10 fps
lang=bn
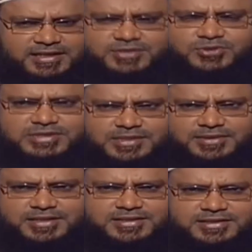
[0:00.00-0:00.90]
কাছেও
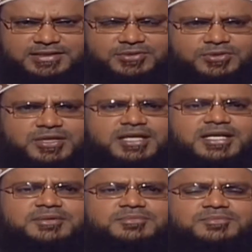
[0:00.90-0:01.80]
যাবে না সেটা হলো
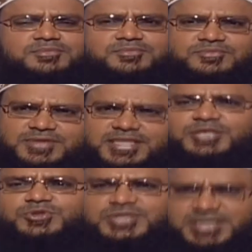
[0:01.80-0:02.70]
হারাম
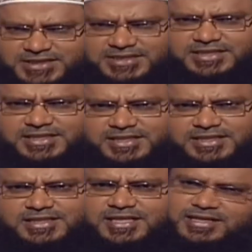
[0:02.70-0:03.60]
কৃত জিনিস
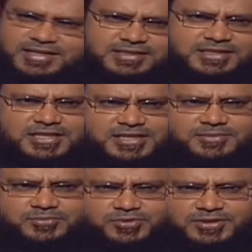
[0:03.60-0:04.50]
আল্লাহ যেটা হারাম